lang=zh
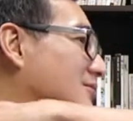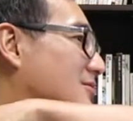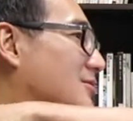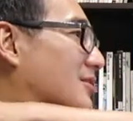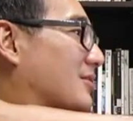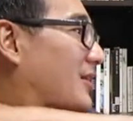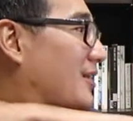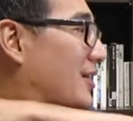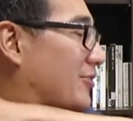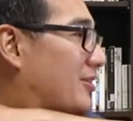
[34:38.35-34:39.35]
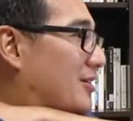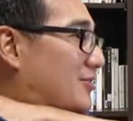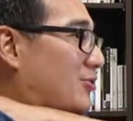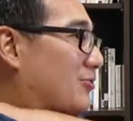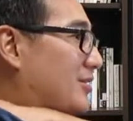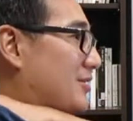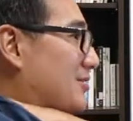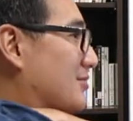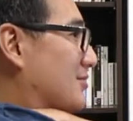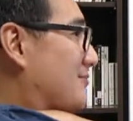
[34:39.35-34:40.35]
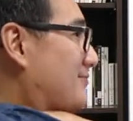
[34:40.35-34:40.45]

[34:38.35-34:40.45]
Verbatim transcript: 之前台南有那个动地市，